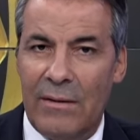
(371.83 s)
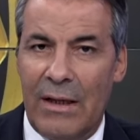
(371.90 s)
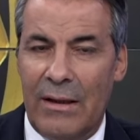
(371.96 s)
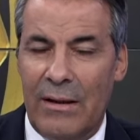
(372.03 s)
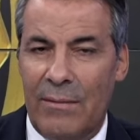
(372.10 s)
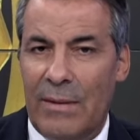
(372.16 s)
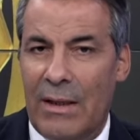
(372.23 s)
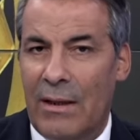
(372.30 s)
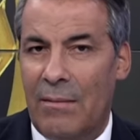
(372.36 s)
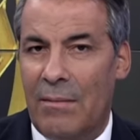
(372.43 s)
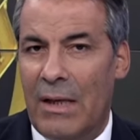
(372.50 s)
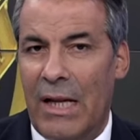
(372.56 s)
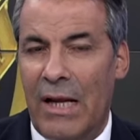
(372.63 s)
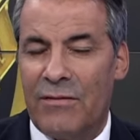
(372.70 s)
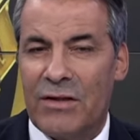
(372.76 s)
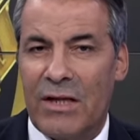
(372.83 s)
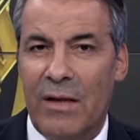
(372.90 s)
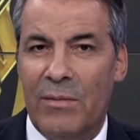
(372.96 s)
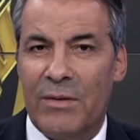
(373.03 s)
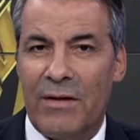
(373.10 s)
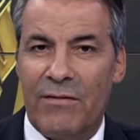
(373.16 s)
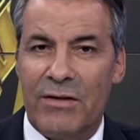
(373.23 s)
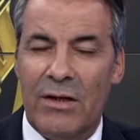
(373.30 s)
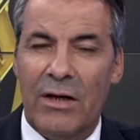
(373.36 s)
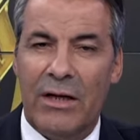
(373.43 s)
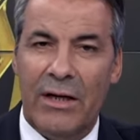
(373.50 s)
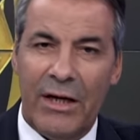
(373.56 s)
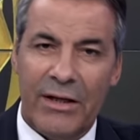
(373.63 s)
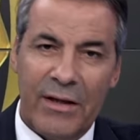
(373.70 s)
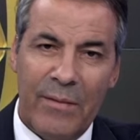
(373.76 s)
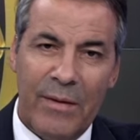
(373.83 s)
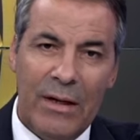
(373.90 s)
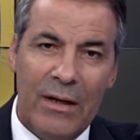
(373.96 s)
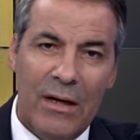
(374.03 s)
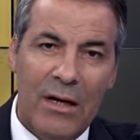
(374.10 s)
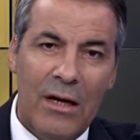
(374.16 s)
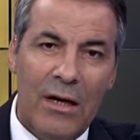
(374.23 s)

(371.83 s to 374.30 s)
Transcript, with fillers: يعني ما ما نعرفش كثير من التفاصيل لكن احتمل